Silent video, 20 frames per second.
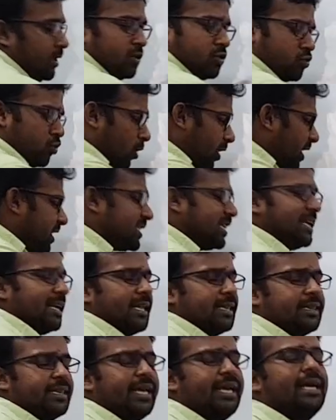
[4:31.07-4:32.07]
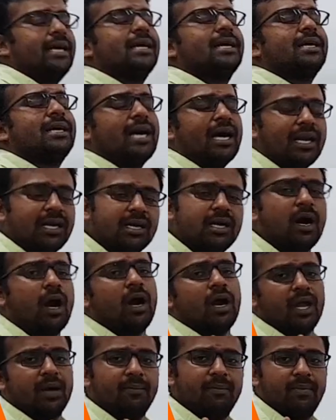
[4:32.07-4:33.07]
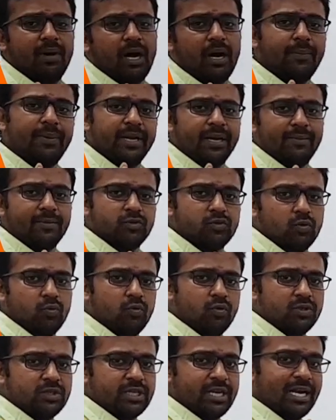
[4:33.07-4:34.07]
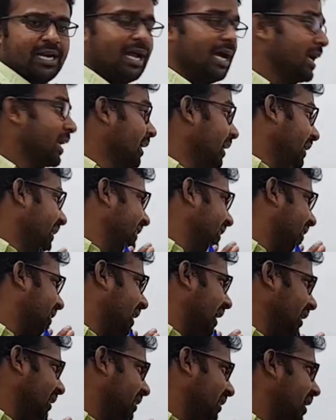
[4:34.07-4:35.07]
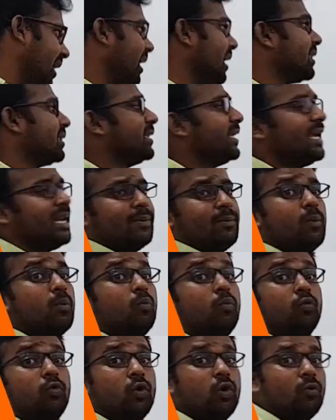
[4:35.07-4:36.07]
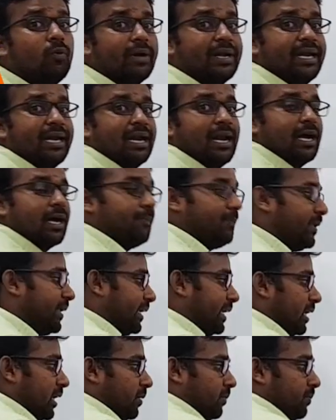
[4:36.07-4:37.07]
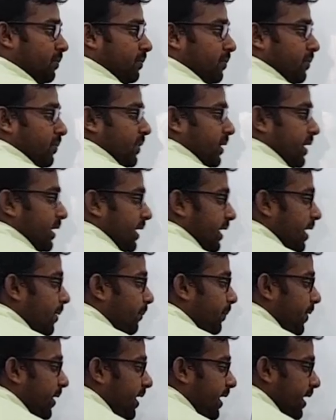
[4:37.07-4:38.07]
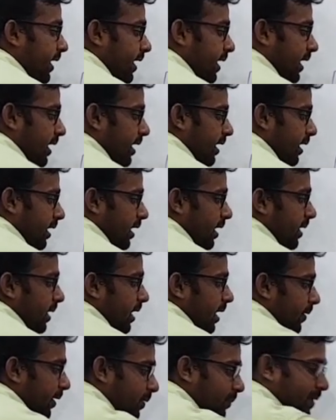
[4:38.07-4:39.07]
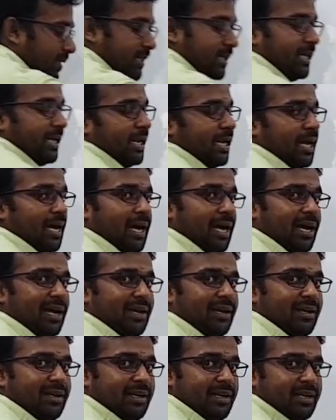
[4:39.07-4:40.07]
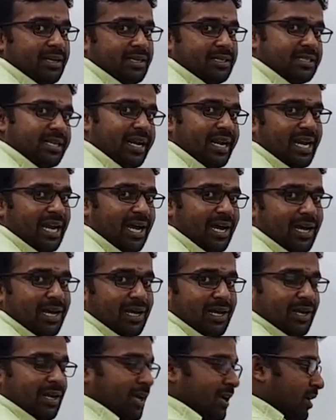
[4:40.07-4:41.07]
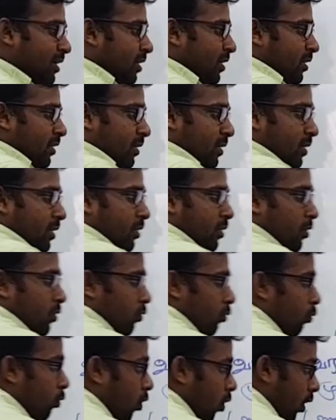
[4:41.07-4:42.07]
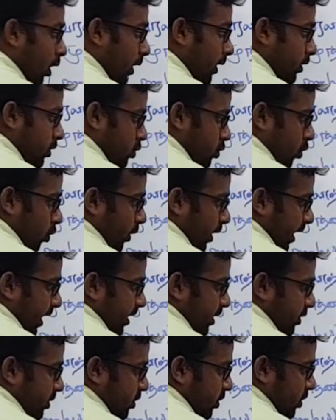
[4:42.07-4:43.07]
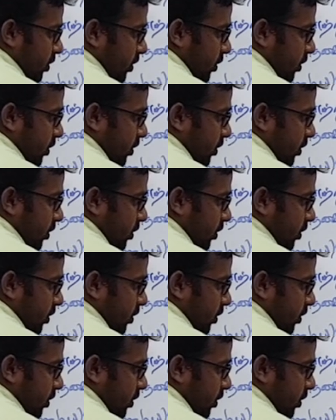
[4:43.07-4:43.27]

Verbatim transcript: ஸ்டோனேஜ்னா நத்திங் கற்காலம் அப்படின்னு நம்ம சொல்லுவோம் சரிங்களா இந்த கற்காலத்தையே நம்ம மூன்று வகைகளாக பிரிக்கலாம் எப்படி அப்படின்னு பார்த்துட்டிங்கன்னா சரிங்களா ஓல்டு ஸ்டோனேஜ்